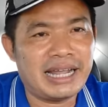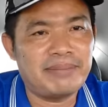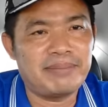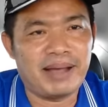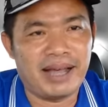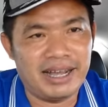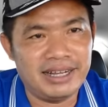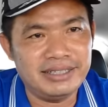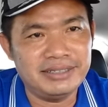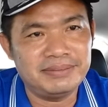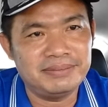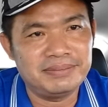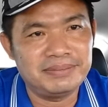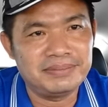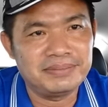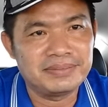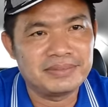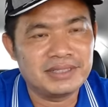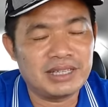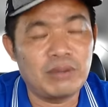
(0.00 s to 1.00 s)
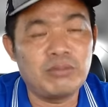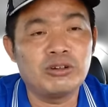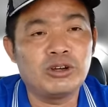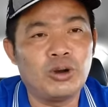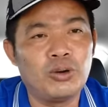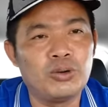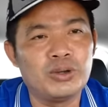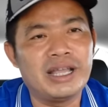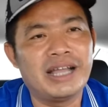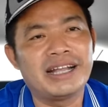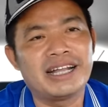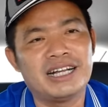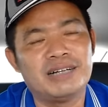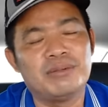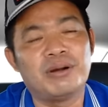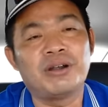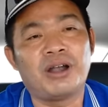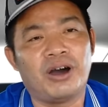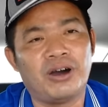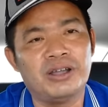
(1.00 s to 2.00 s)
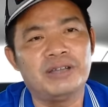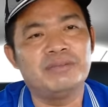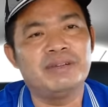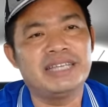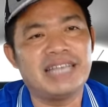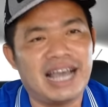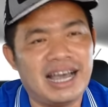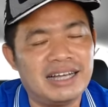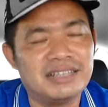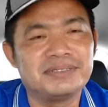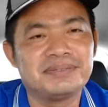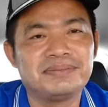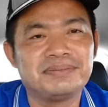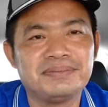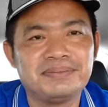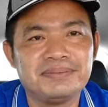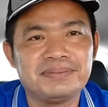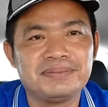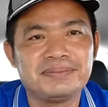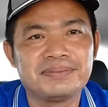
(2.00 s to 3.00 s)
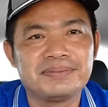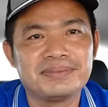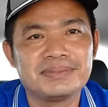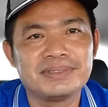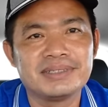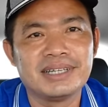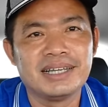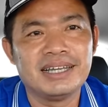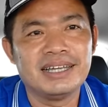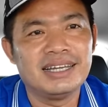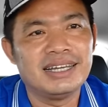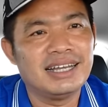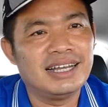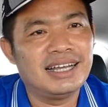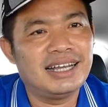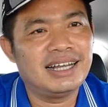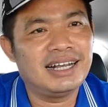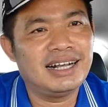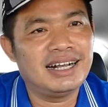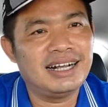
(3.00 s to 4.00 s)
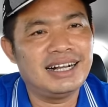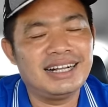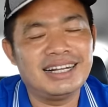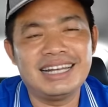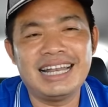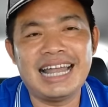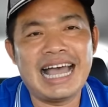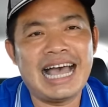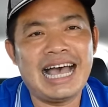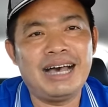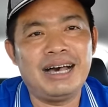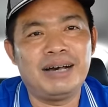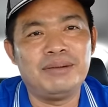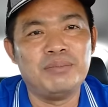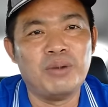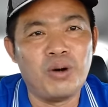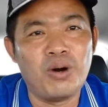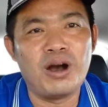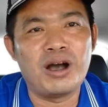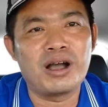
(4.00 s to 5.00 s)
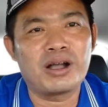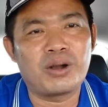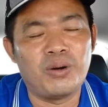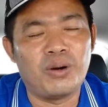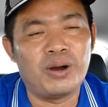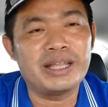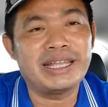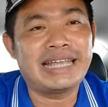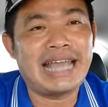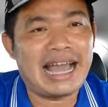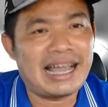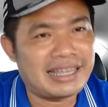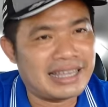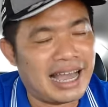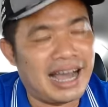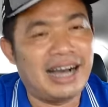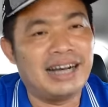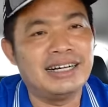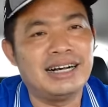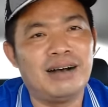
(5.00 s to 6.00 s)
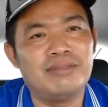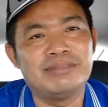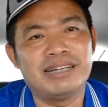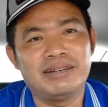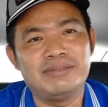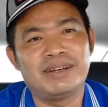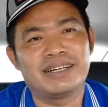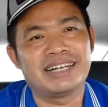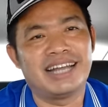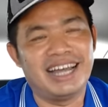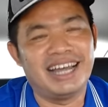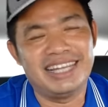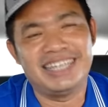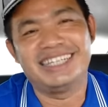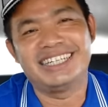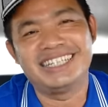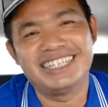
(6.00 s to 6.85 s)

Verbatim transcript: em ở trong khu dân cư bộ đội bây giờ à, là mua của cha vợ ông đinh văn nơi